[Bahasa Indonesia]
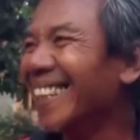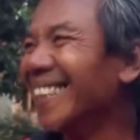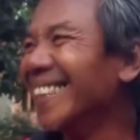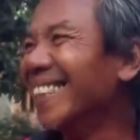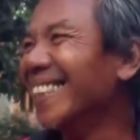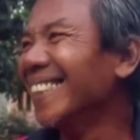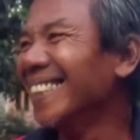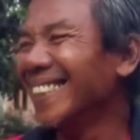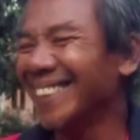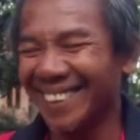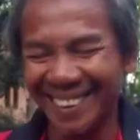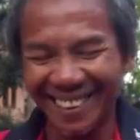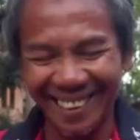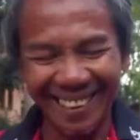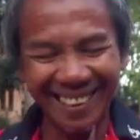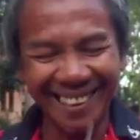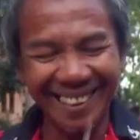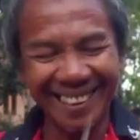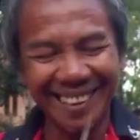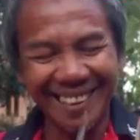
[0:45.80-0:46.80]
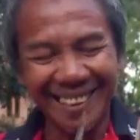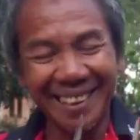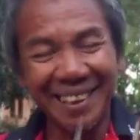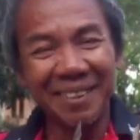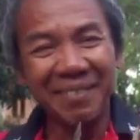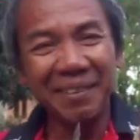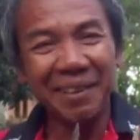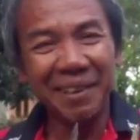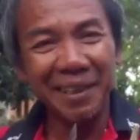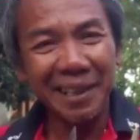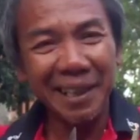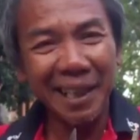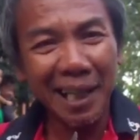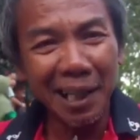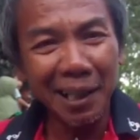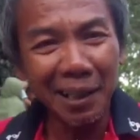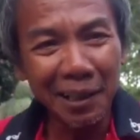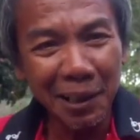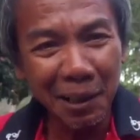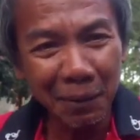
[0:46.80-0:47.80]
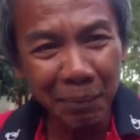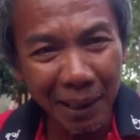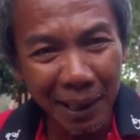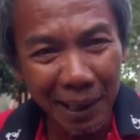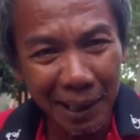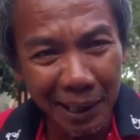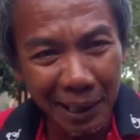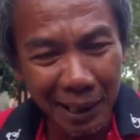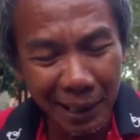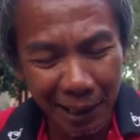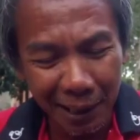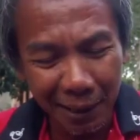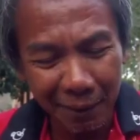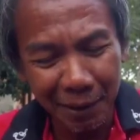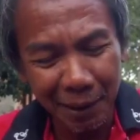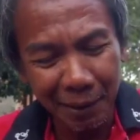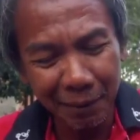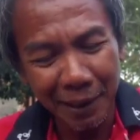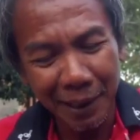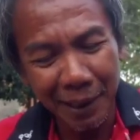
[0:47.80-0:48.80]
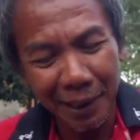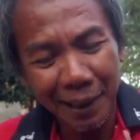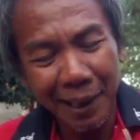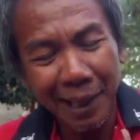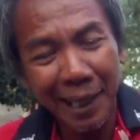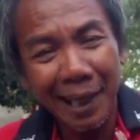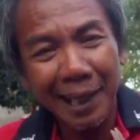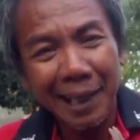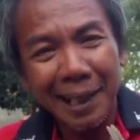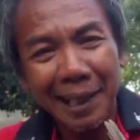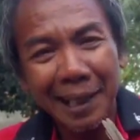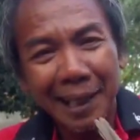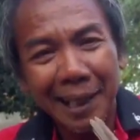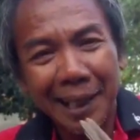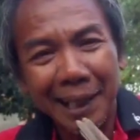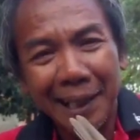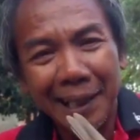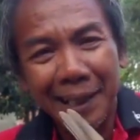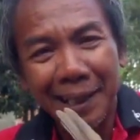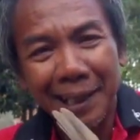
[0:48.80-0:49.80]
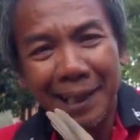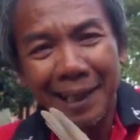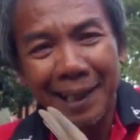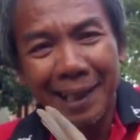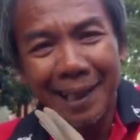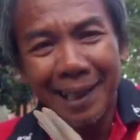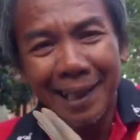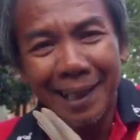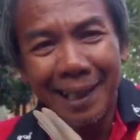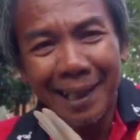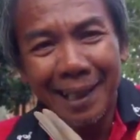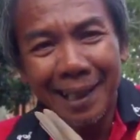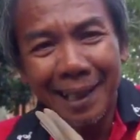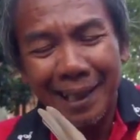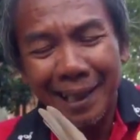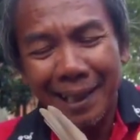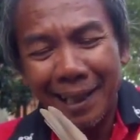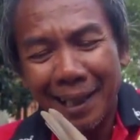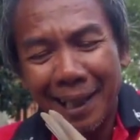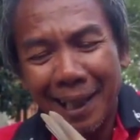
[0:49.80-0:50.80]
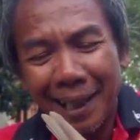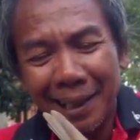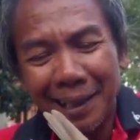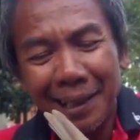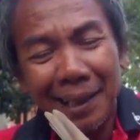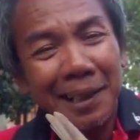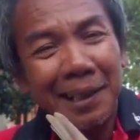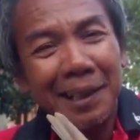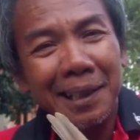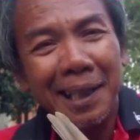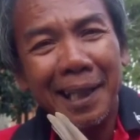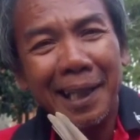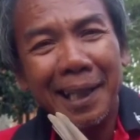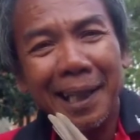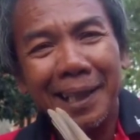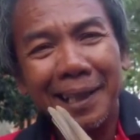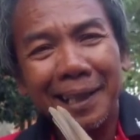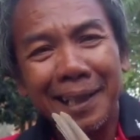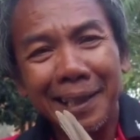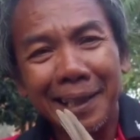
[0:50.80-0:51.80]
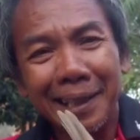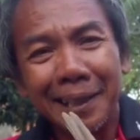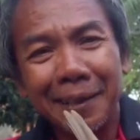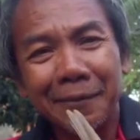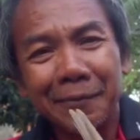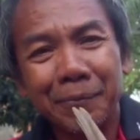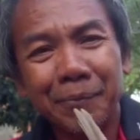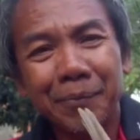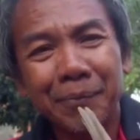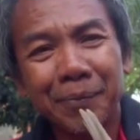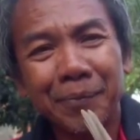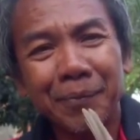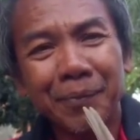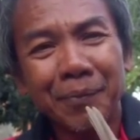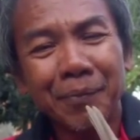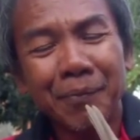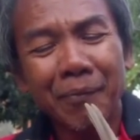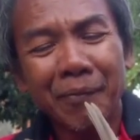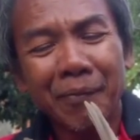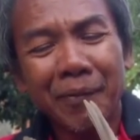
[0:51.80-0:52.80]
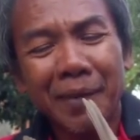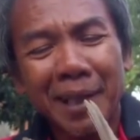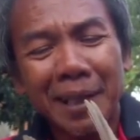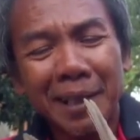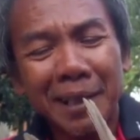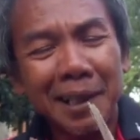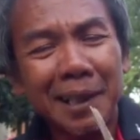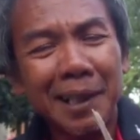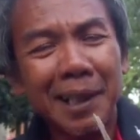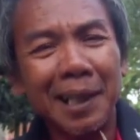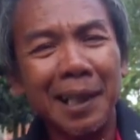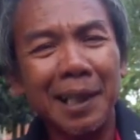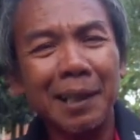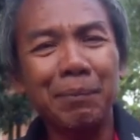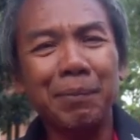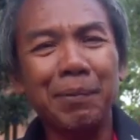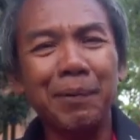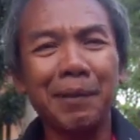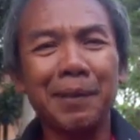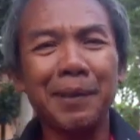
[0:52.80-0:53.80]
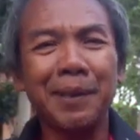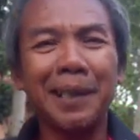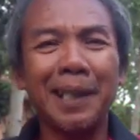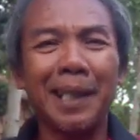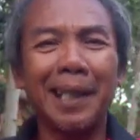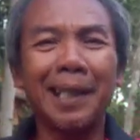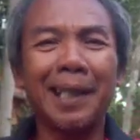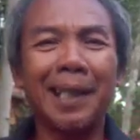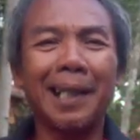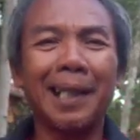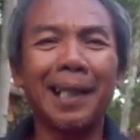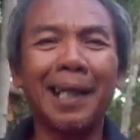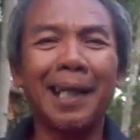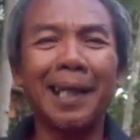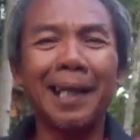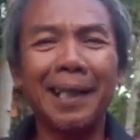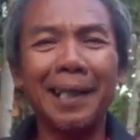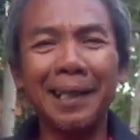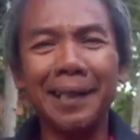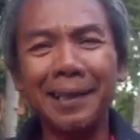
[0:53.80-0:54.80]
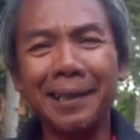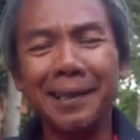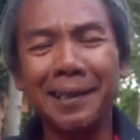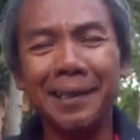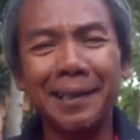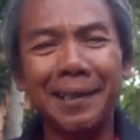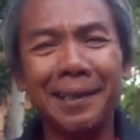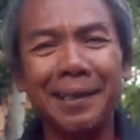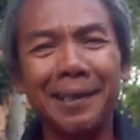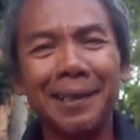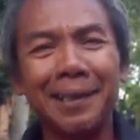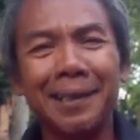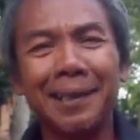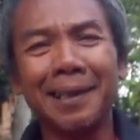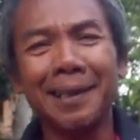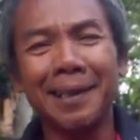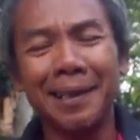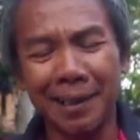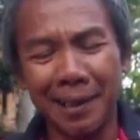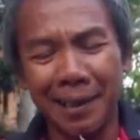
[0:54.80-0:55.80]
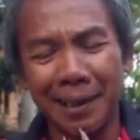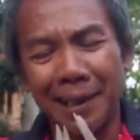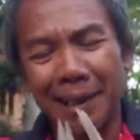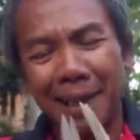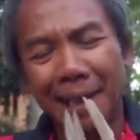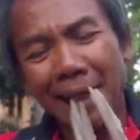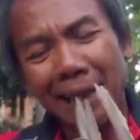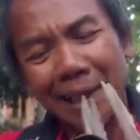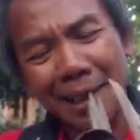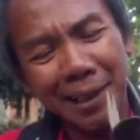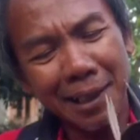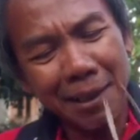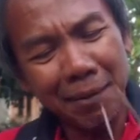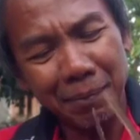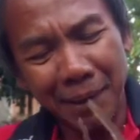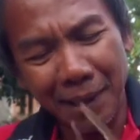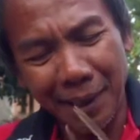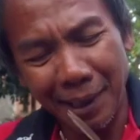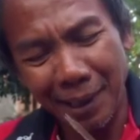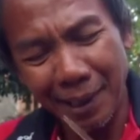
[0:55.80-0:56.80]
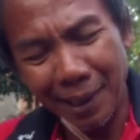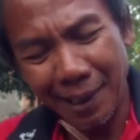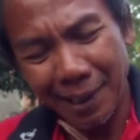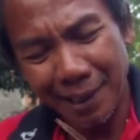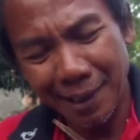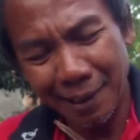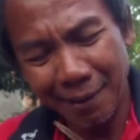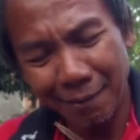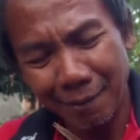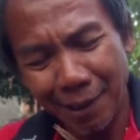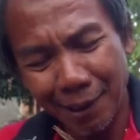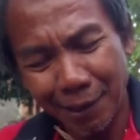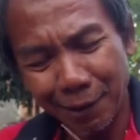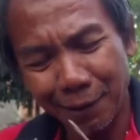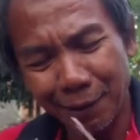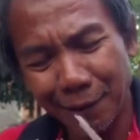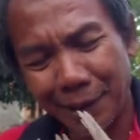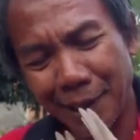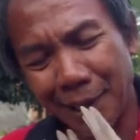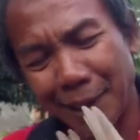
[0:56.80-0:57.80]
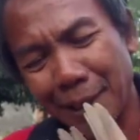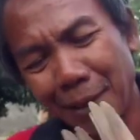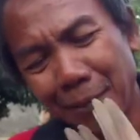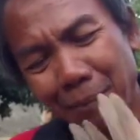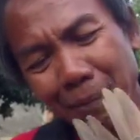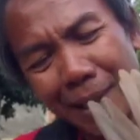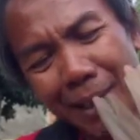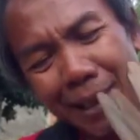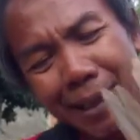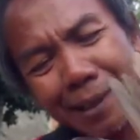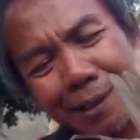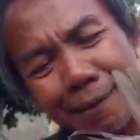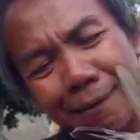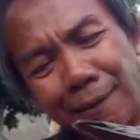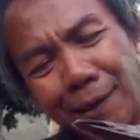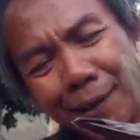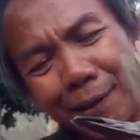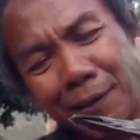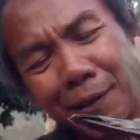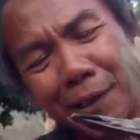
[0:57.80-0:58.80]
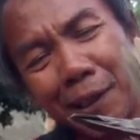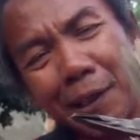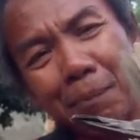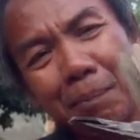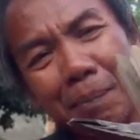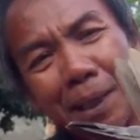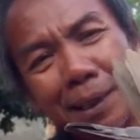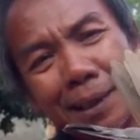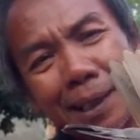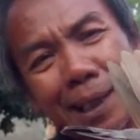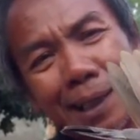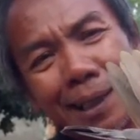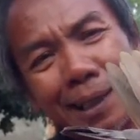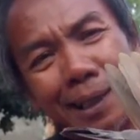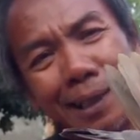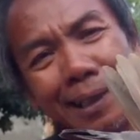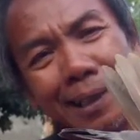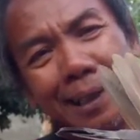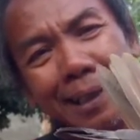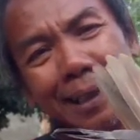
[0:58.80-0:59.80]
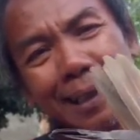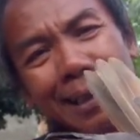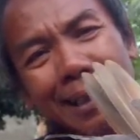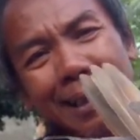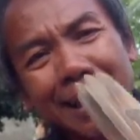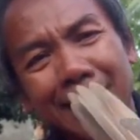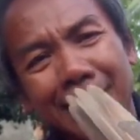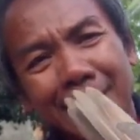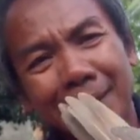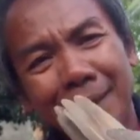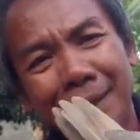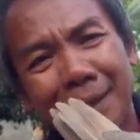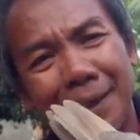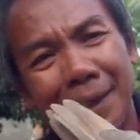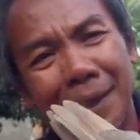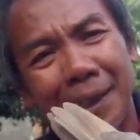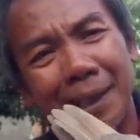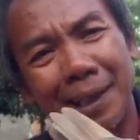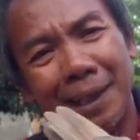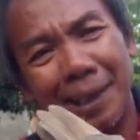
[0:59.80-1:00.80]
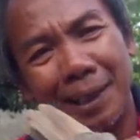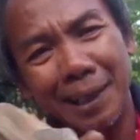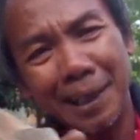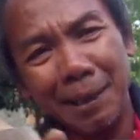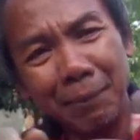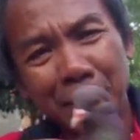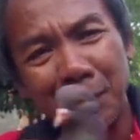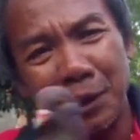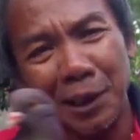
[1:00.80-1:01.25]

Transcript: eh burungnya kalau terbang gini ya teman-teman ya ah gini ya kakinya dinaikkan gini sedangkan burung dia yang lain kakinya begini waktu dia terbang waktu dilepaskan dia ini